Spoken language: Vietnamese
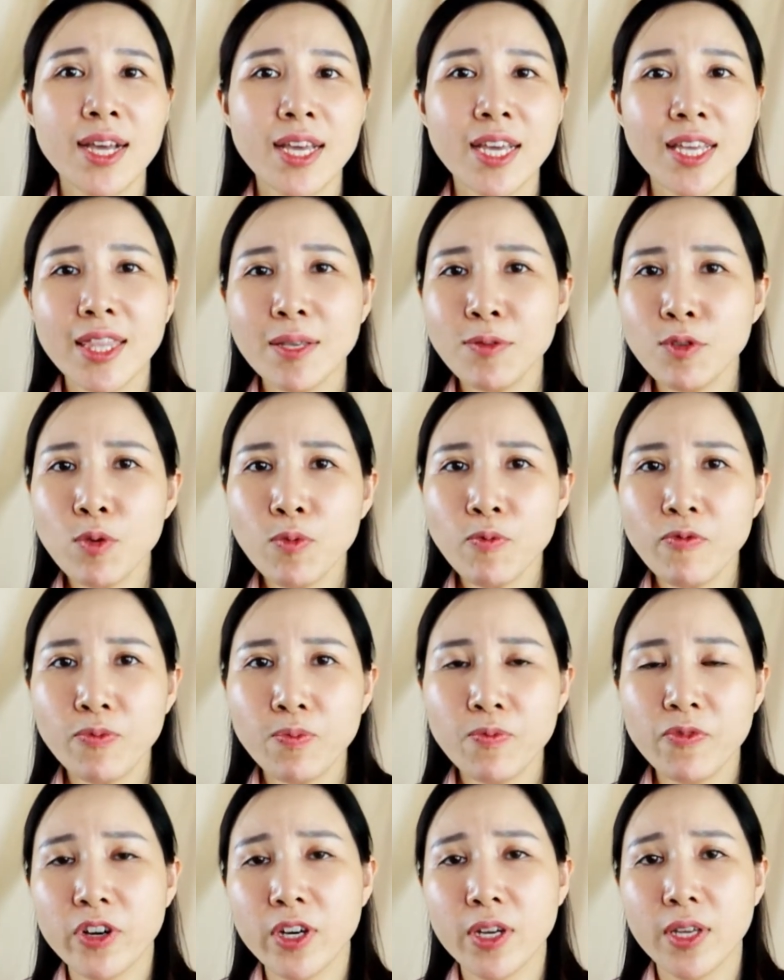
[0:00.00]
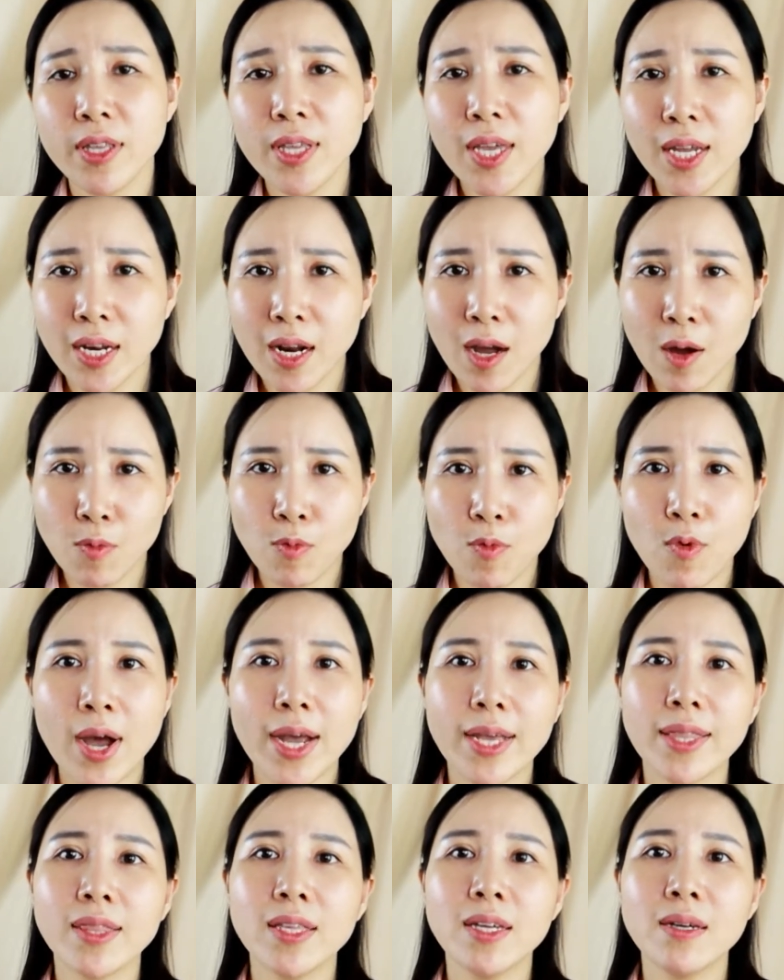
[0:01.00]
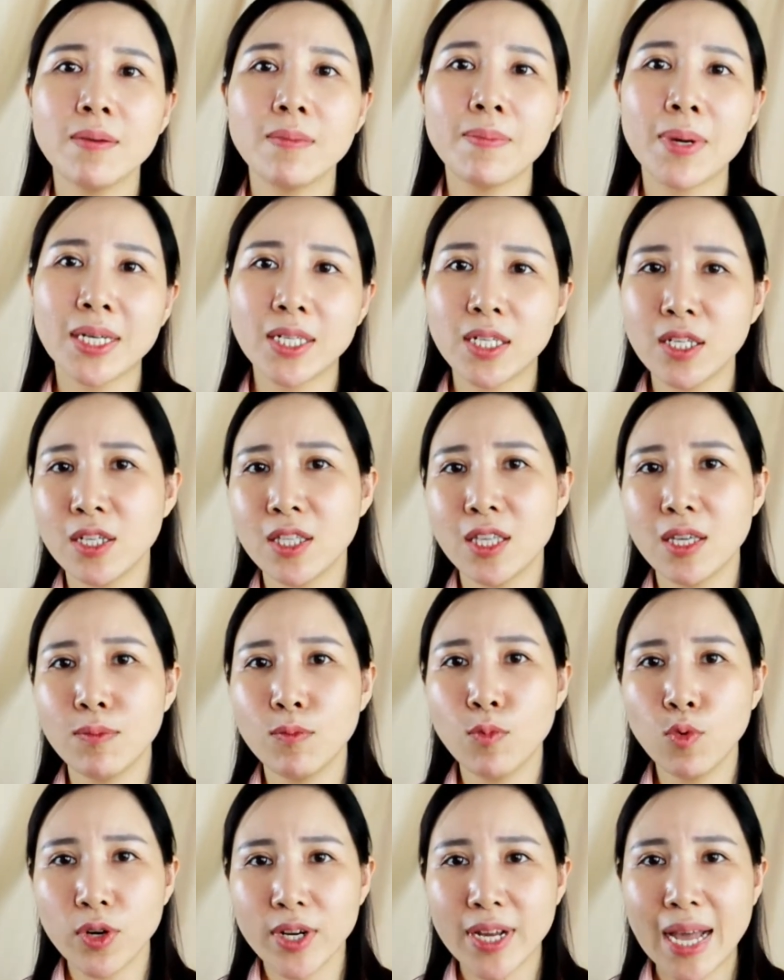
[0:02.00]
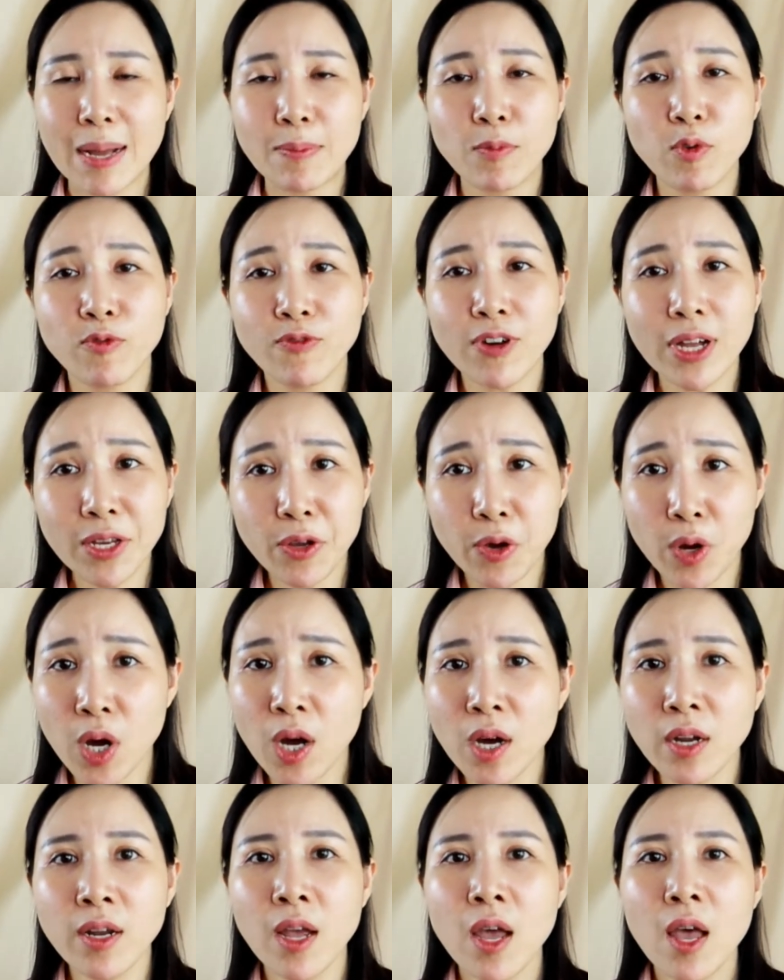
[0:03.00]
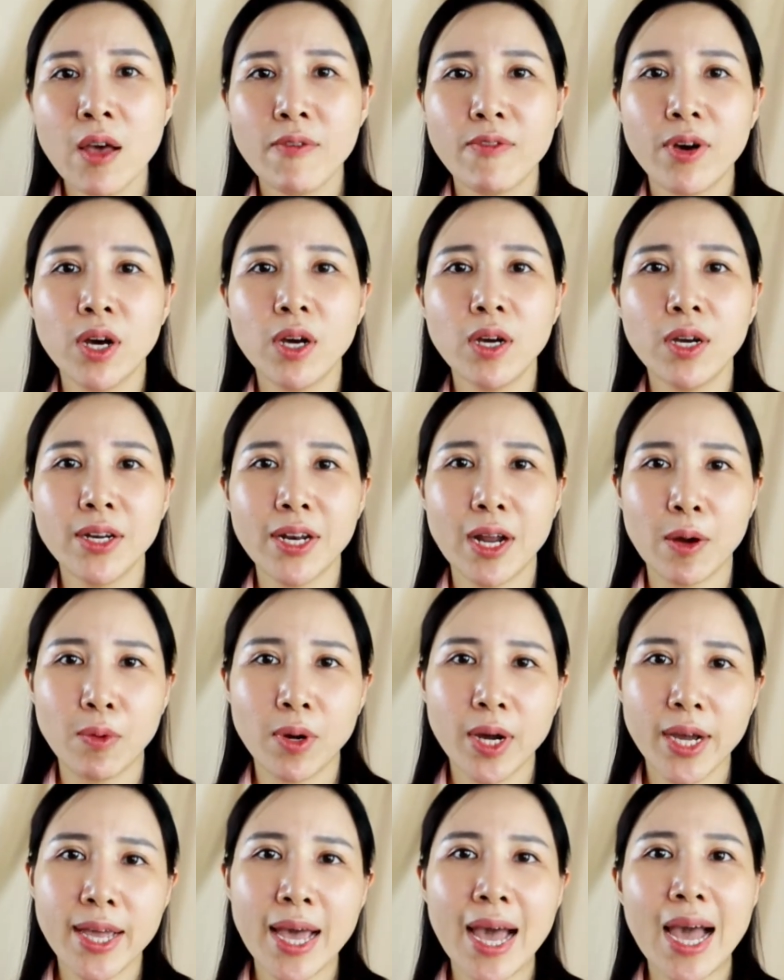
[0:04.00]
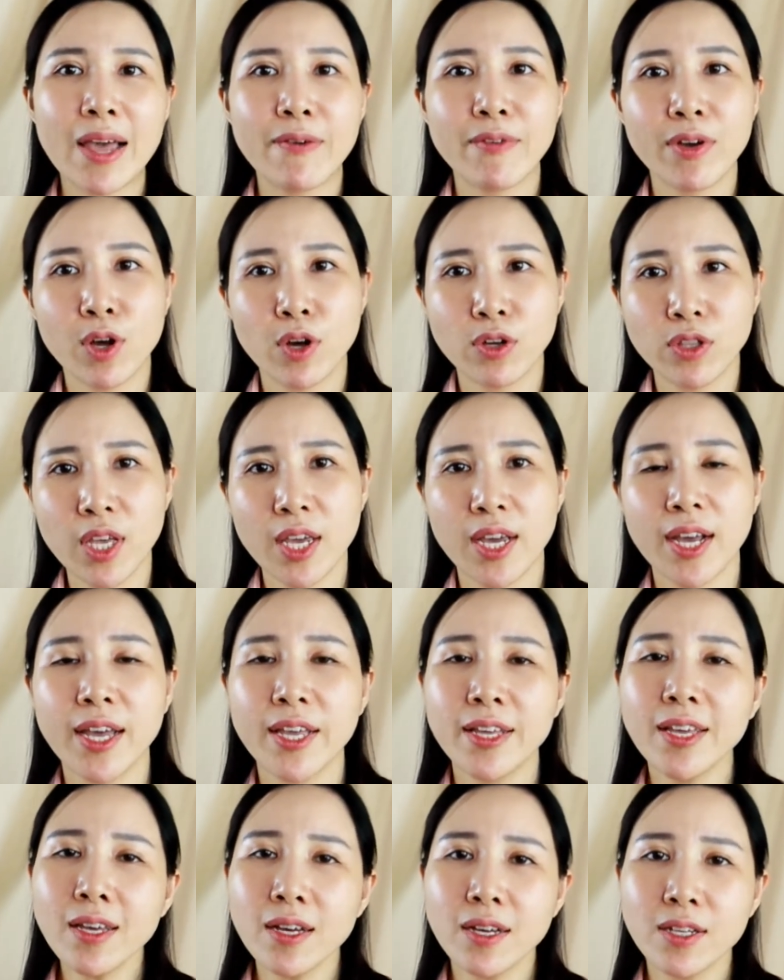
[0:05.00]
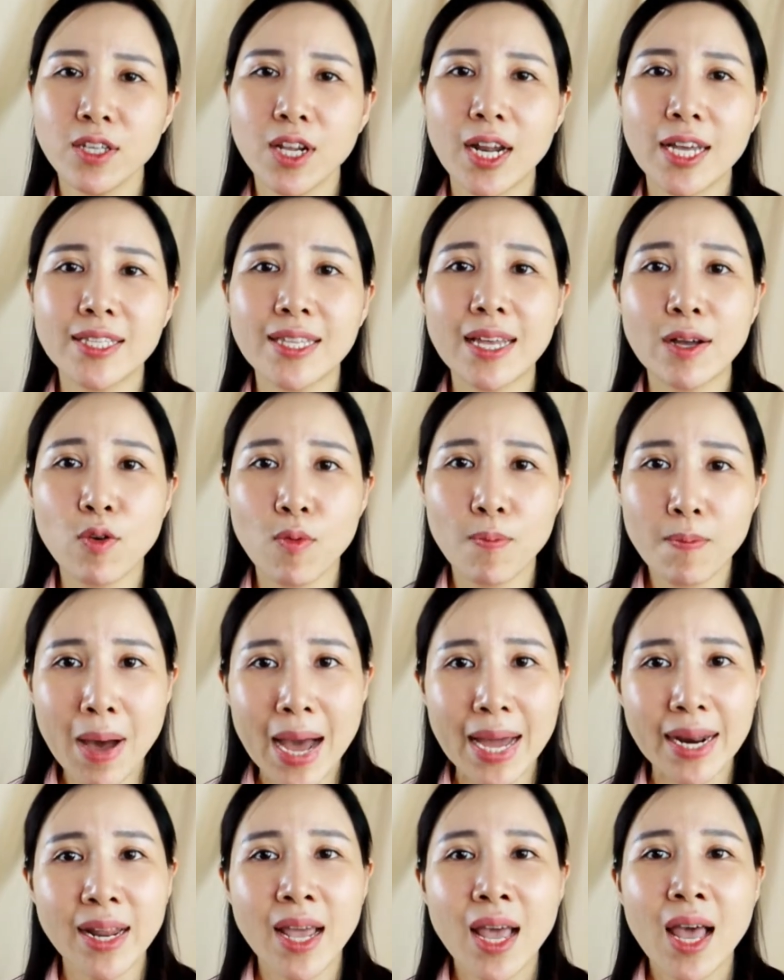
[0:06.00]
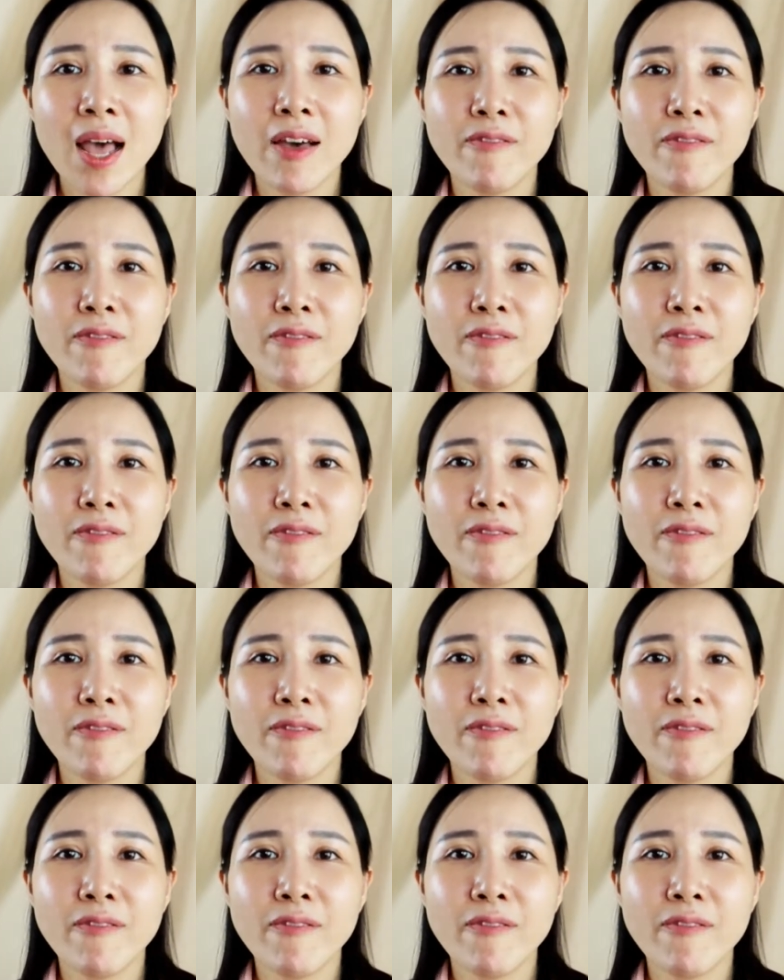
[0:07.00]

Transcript: Khi tiếp xúc với nhiệt hồng ngoại từ mặt trời thì mụn càng bùng phát nhiều hơn và hơi nóng gây hại và có thể gây kích ứng cho làn da của bạn.